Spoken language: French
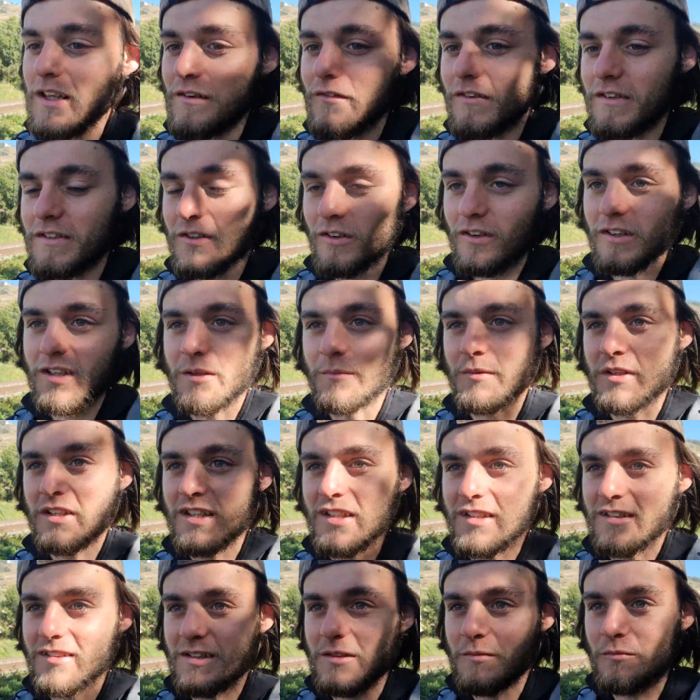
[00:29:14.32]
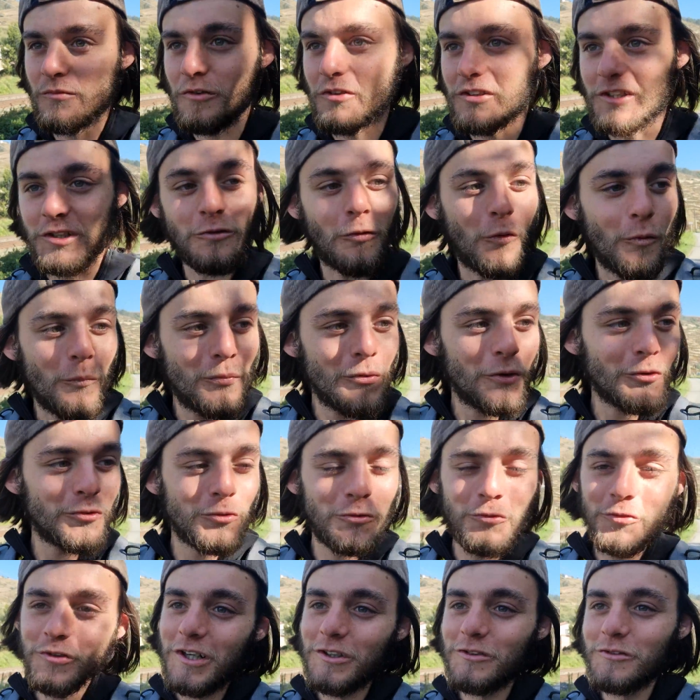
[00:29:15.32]
elle va se dire ok mais qu'est-ce qu'il me veut J'ai trop peur du
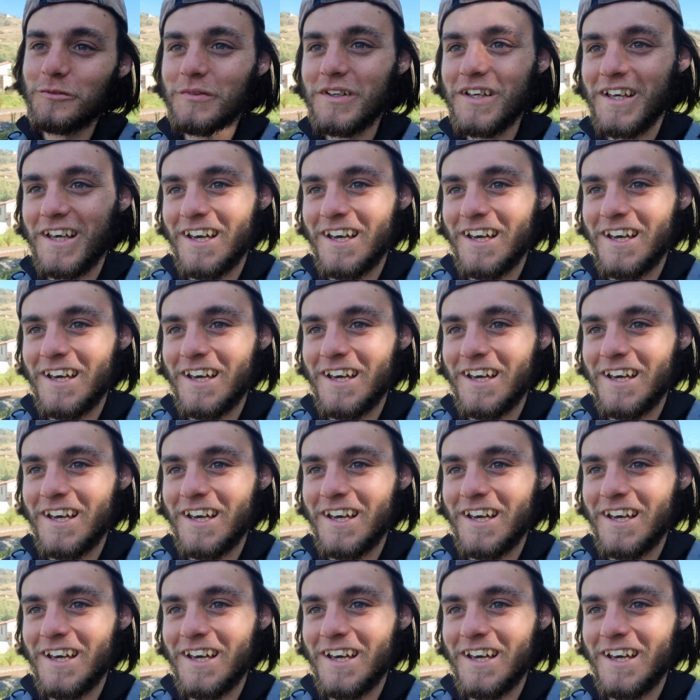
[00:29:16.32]
coup de la doubler.